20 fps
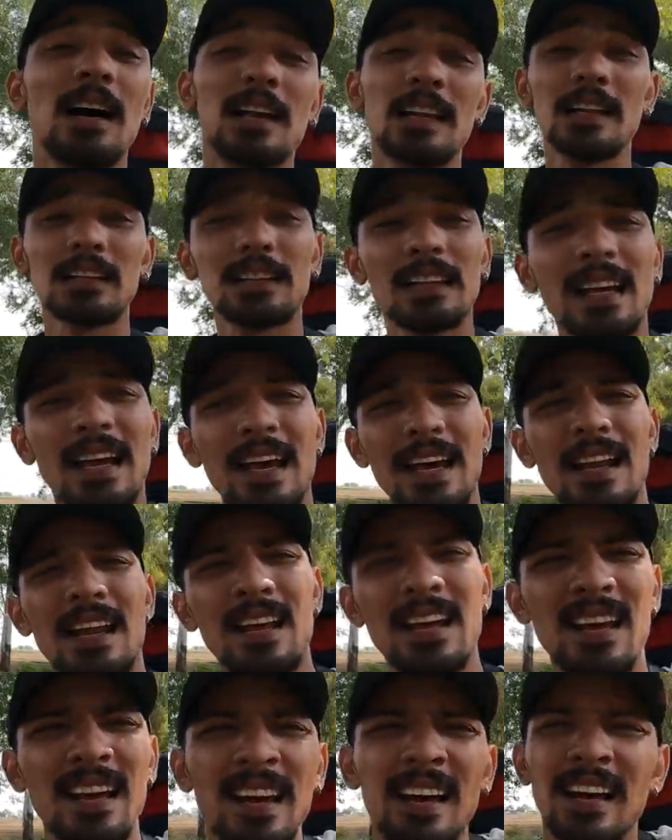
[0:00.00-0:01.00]
हालत ना यार
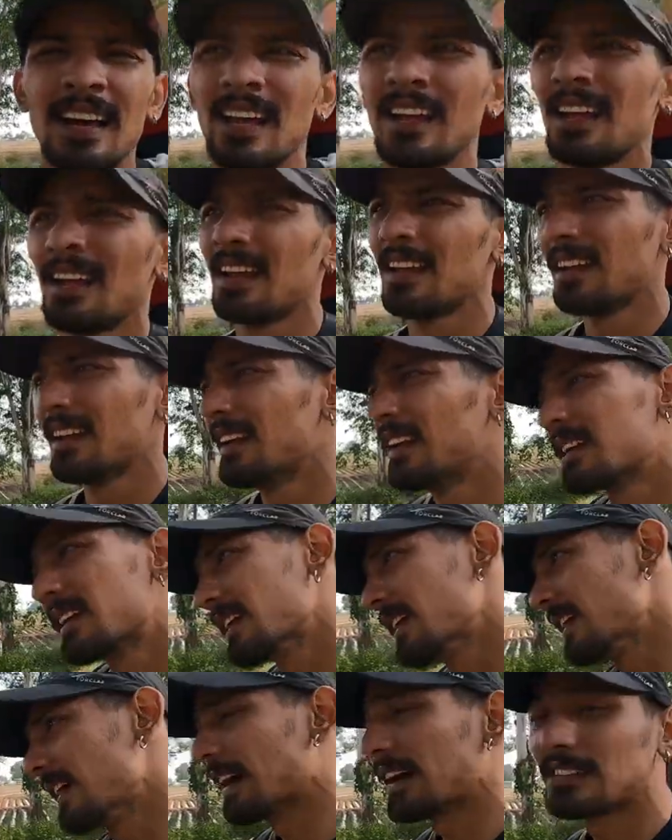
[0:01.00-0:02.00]

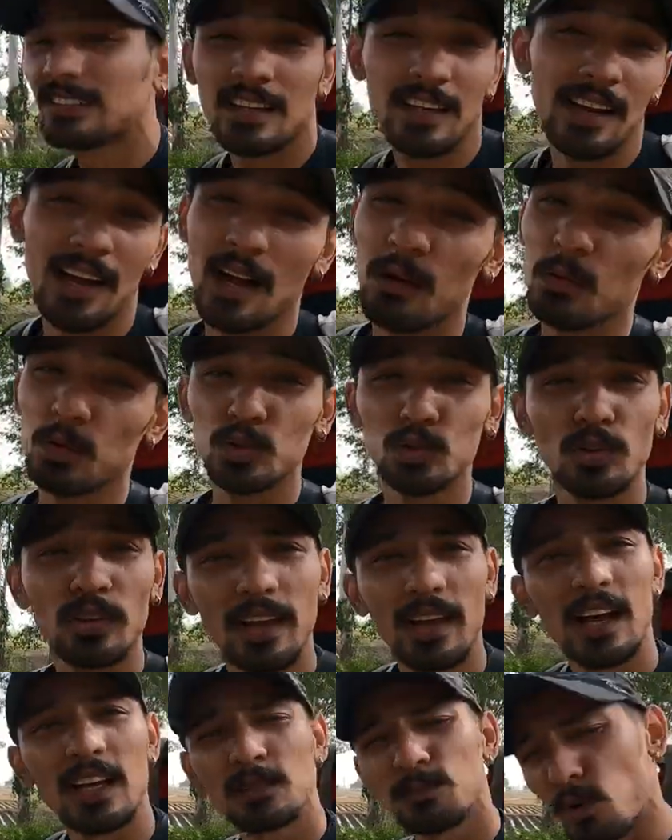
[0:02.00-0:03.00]
लिटरली गैस ख़राब हो
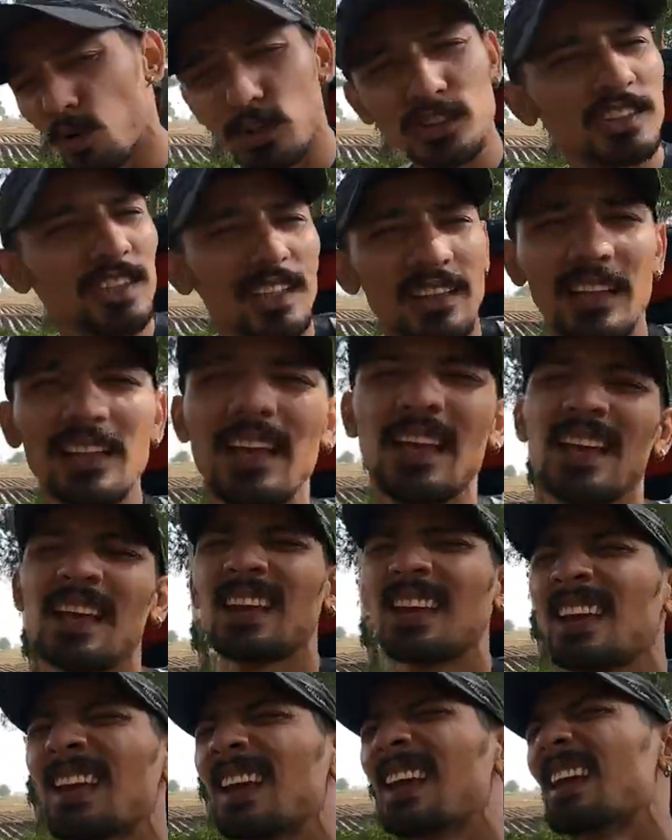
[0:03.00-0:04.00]
चुकी है आज बहुत जल्दी
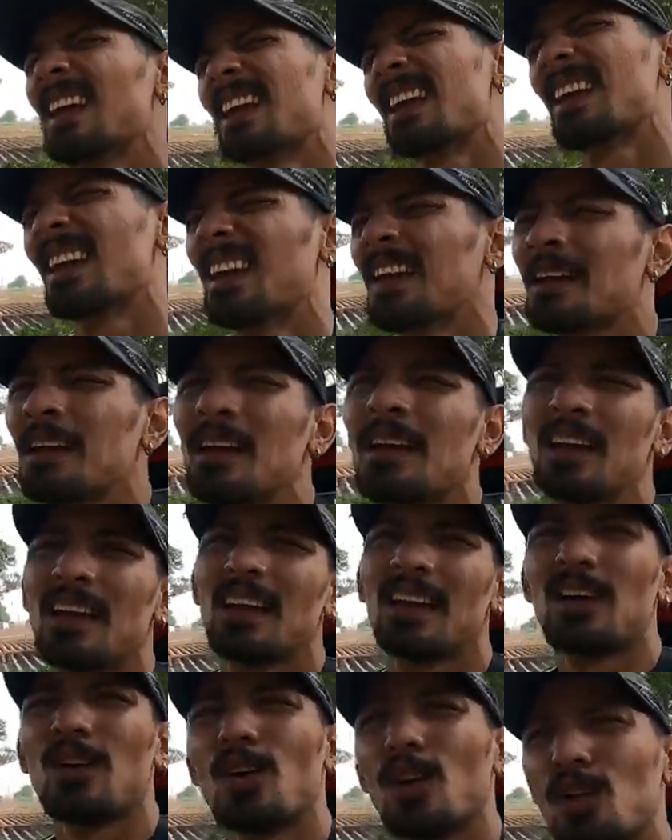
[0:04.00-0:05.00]

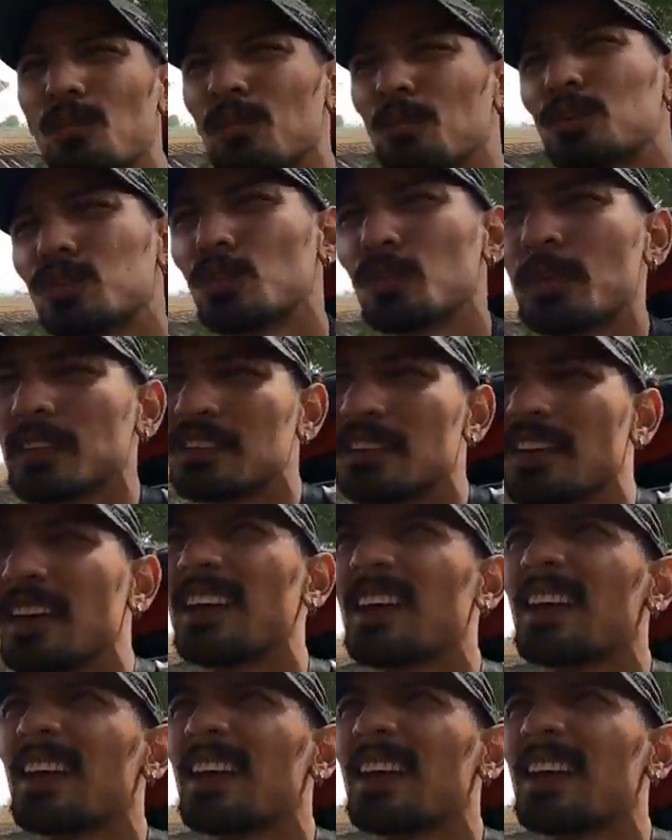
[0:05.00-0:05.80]
ऑलमोस्ट सुबह से